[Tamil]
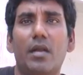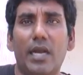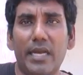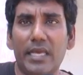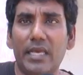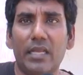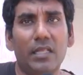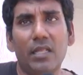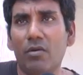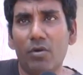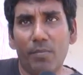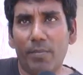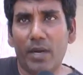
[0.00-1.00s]
நடிக்கிறது
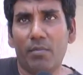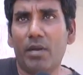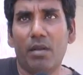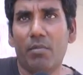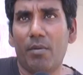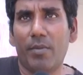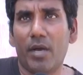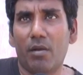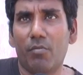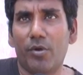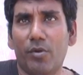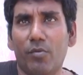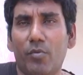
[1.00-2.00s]
தான் ஒரு படமாக நம்ம
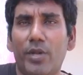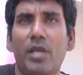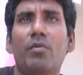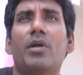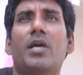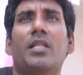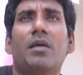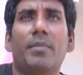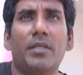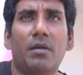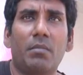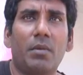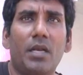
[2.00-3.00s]
பார்க்க முடியும் ஒரே ஒரு
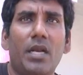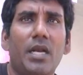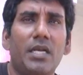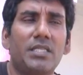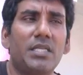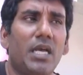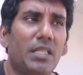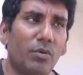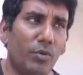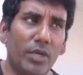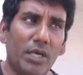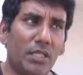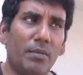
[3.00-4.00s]
கதாபாத்திரம் நல்லா நடித்தா அந்த
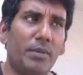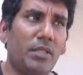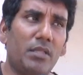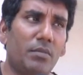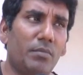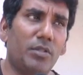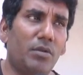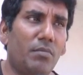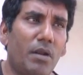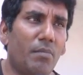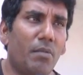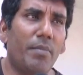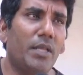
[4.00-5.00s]
ஒரு கதாபாத்திரத்தை
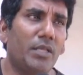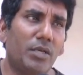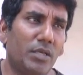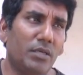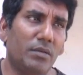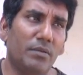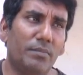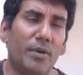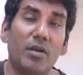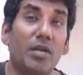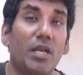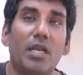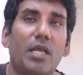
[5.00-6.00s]
மாத்திரம் நம்ம பார்த்துட்டு
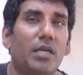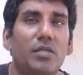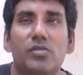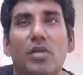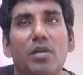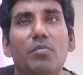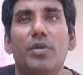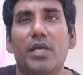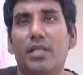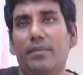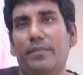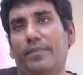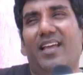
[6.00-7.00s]
படம் நல்லா இருக்குன்னு சொல்ல
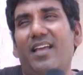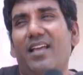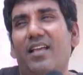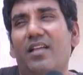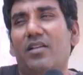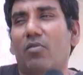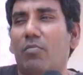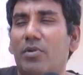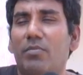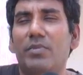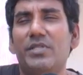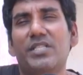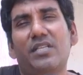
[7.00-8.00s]
முடியாது ரொம்ப
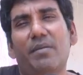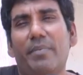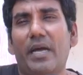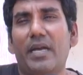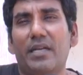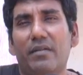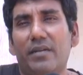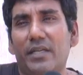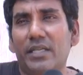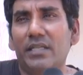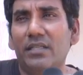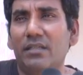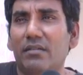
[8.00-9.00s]
ரொம்ப சின்ன பாட்டு
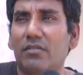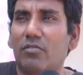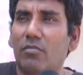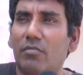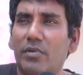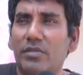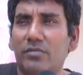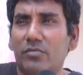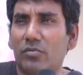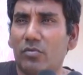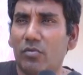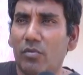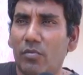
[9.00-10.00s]
அவருக்கு ரொம்ப
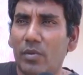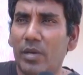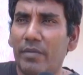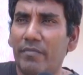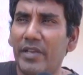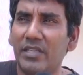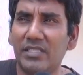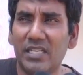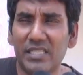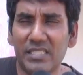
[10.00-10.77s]
ஒரு வெகு சில